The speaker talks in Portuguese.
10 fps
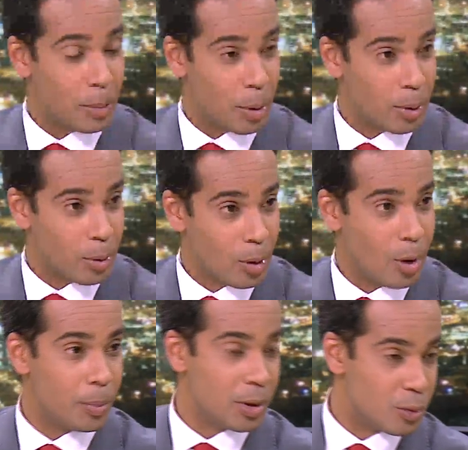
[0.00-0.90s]
na própria
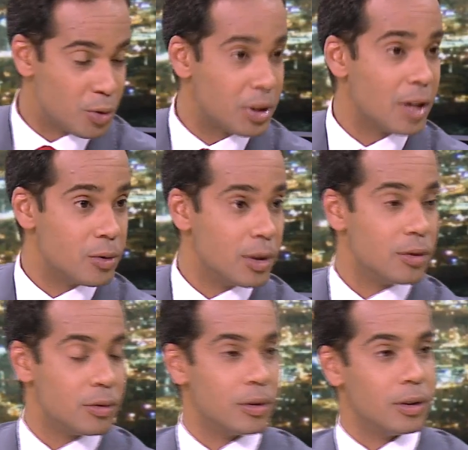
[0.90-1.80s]
Europa sim, e nos sim. Estados
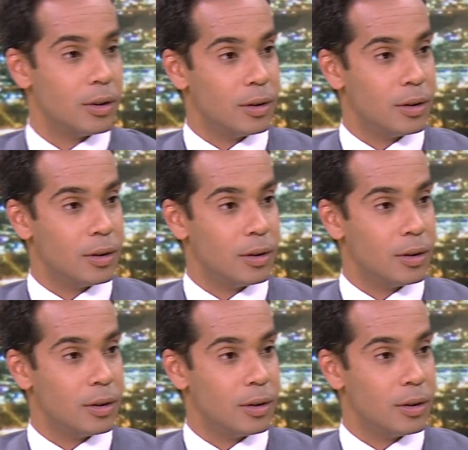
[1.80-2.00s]
Unidos,